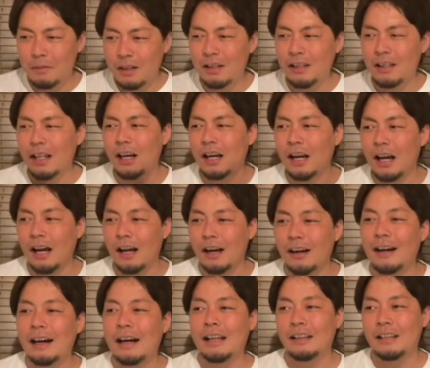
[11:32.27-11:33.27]
みんな
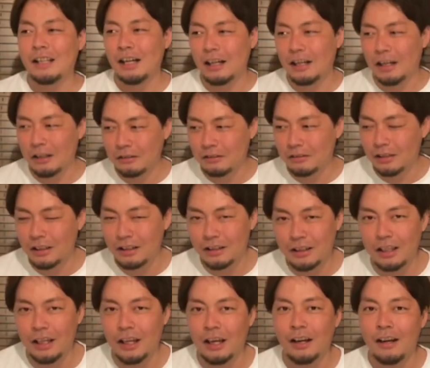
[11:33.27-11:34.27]
があーって明るくなっ
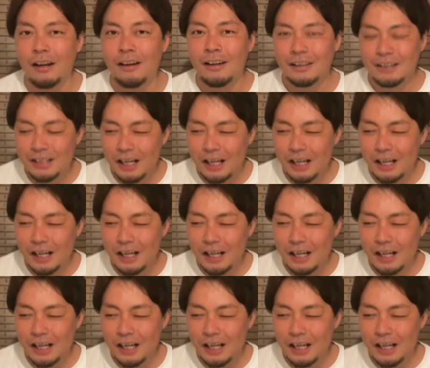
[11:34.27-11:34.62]
て、